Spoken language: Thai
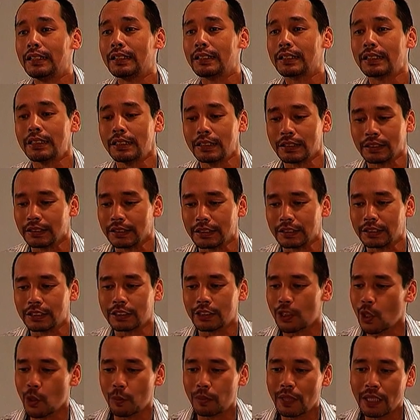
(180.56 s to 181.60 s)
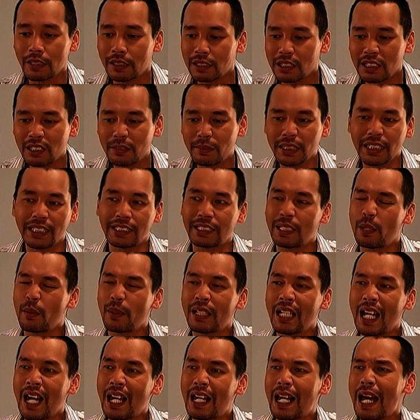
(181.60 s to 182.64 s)
ซึ่งสรุปแล้วคือไม่ใช่เทว
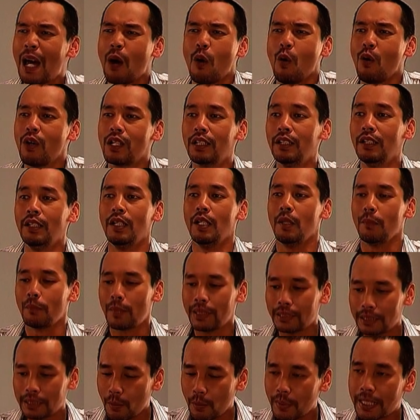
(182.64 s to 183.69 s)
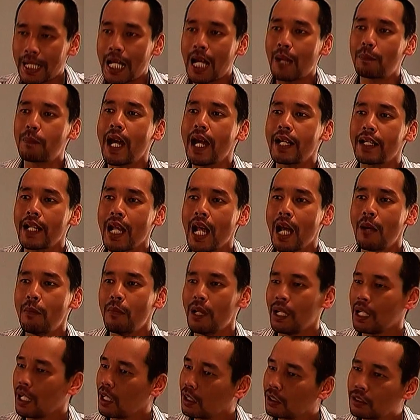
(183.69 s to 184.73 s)
ดาเก่าแล้วเป็วดาป้ายแดงเหมื
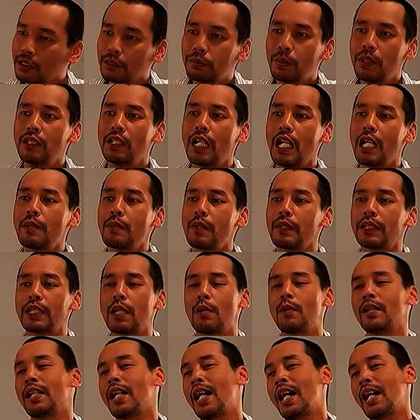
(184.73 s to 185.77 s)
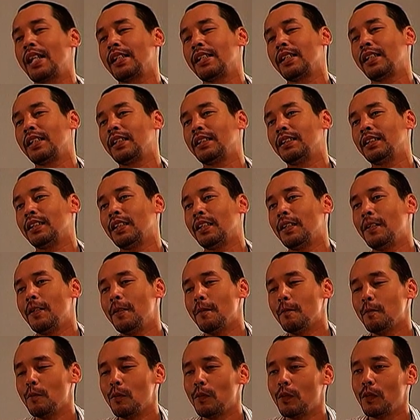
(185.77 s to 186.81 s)
อนเขาเพิ่งให้เป็นเทวดาอะไรอย่างนั้นละ
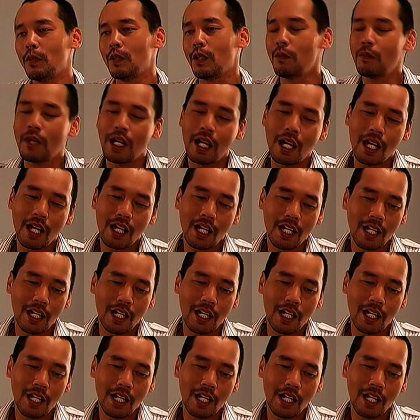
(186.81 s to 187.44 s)
ก็มา